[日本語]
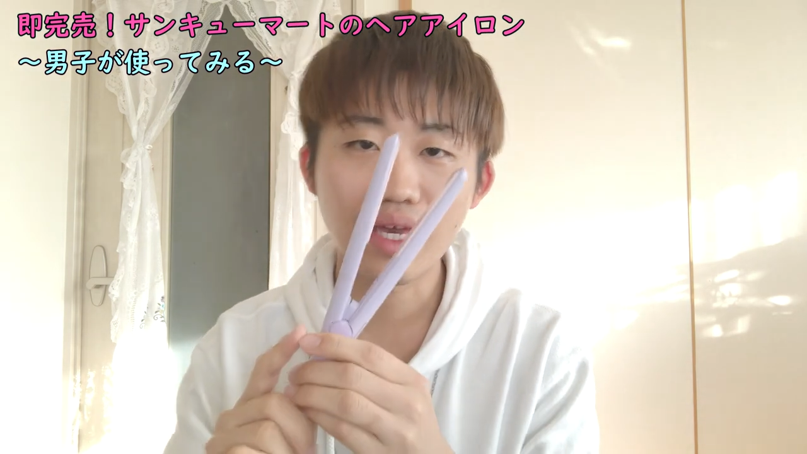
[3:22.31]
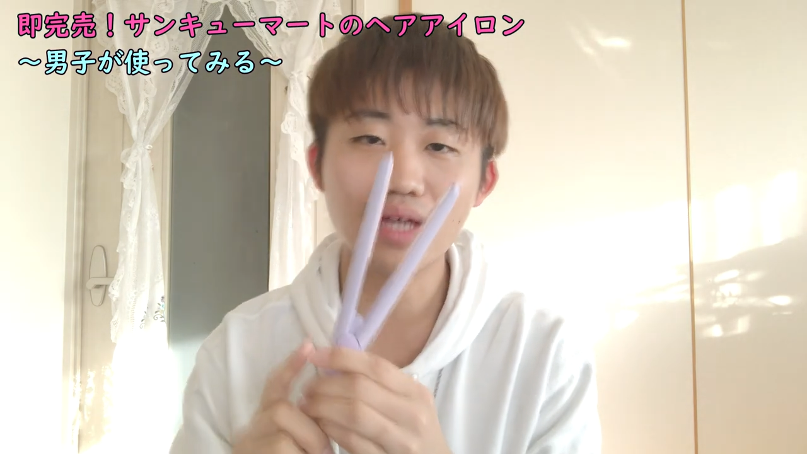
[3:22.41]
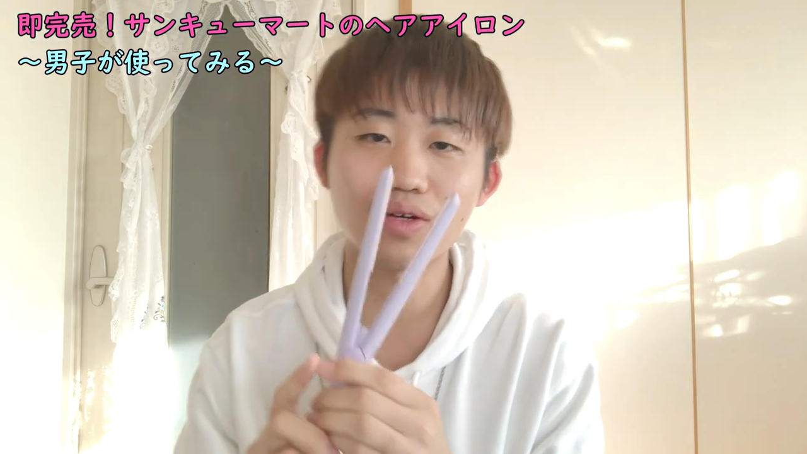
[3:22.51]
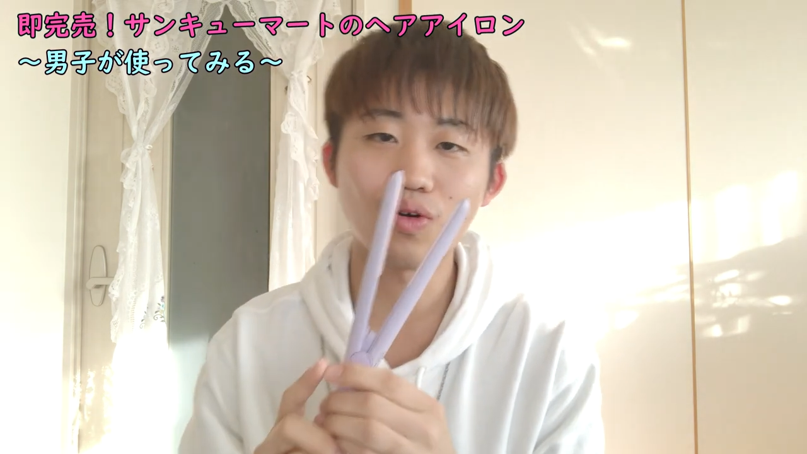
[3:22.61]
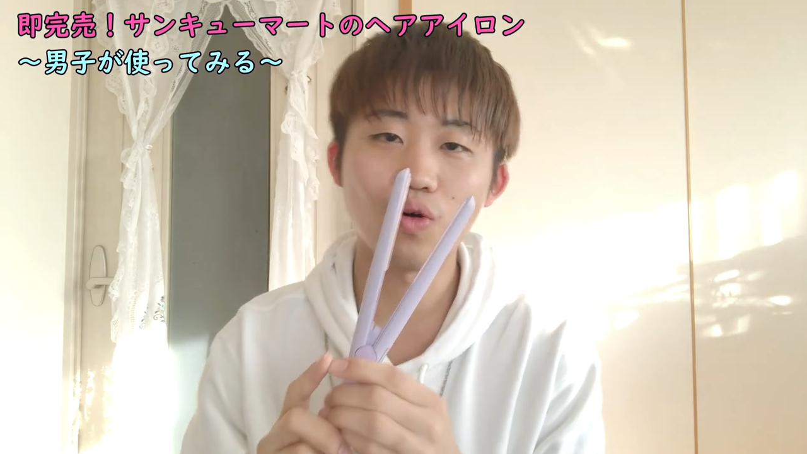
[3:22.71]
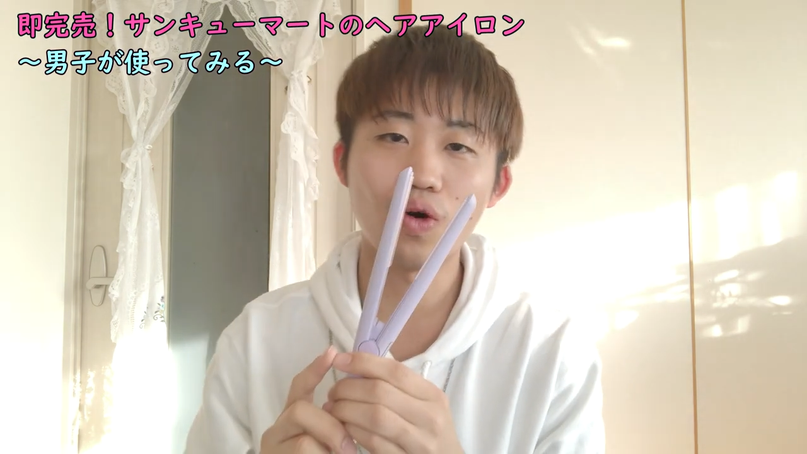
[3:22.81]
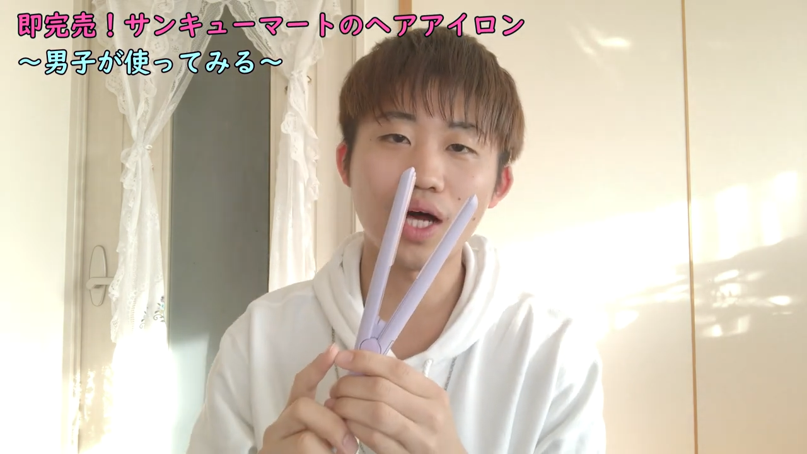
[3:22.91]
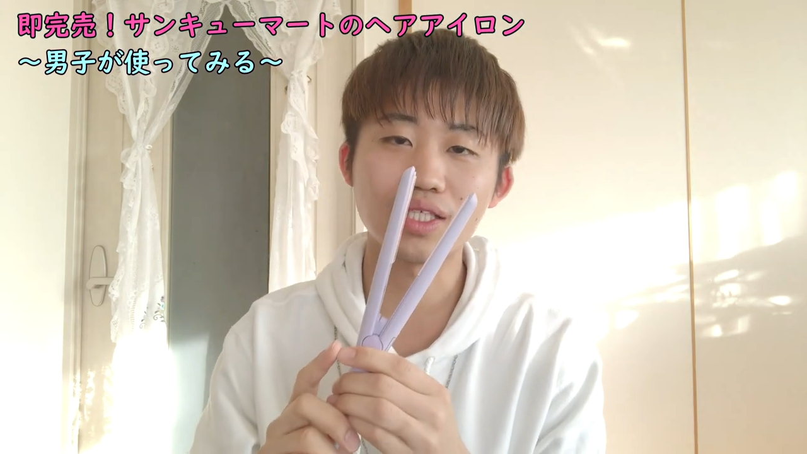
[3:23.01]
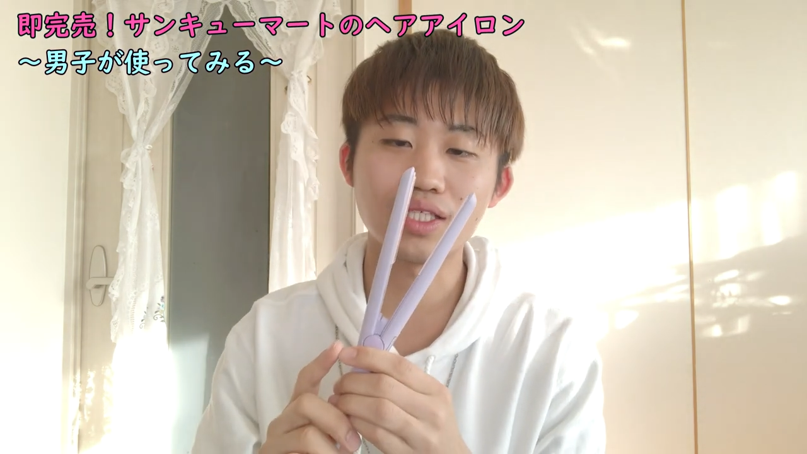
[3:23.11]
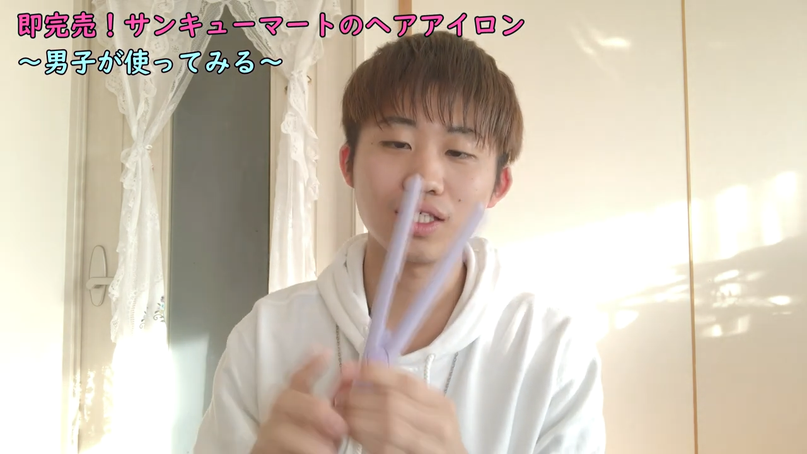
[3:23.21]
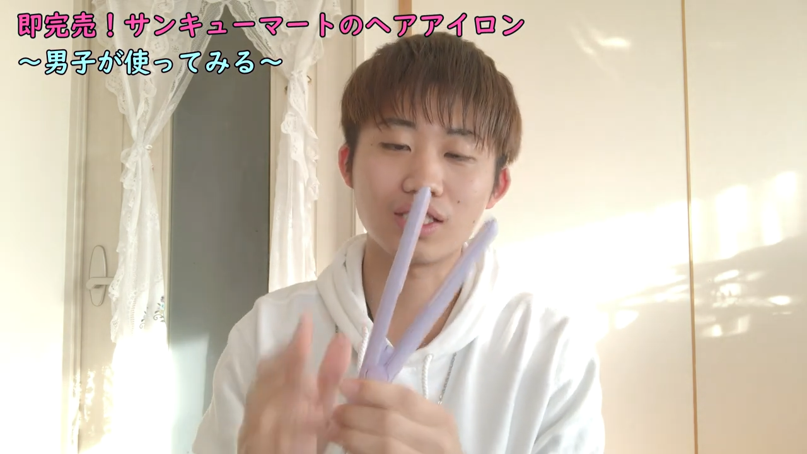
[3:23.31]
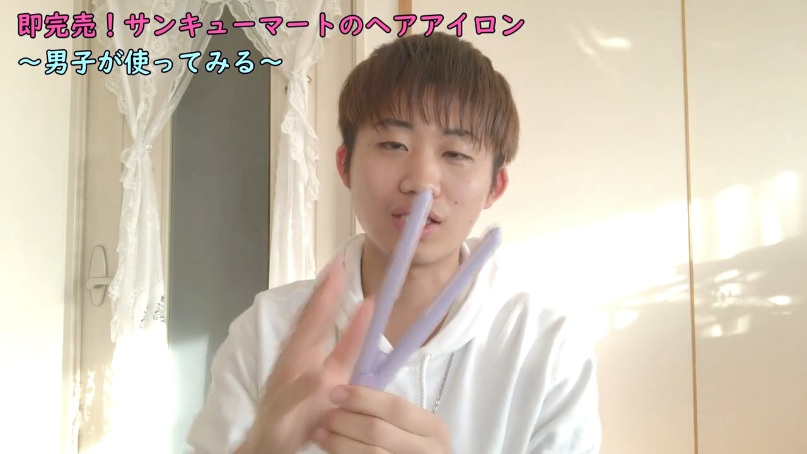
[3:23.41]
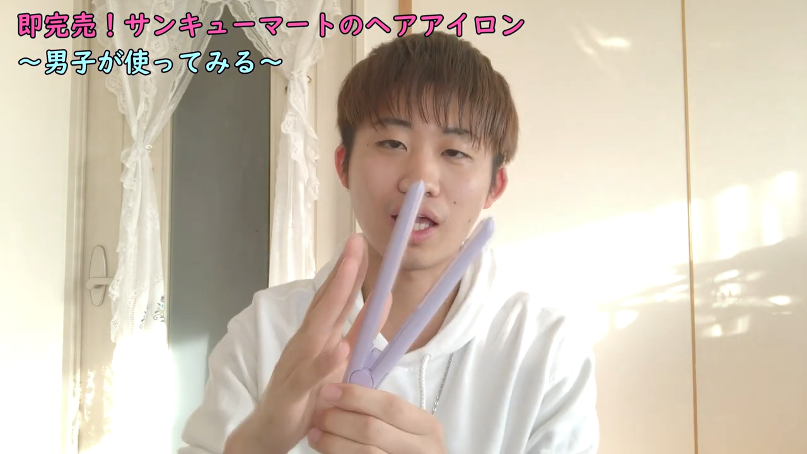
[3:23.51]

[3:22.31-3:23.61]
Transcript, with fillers: 結構熱いです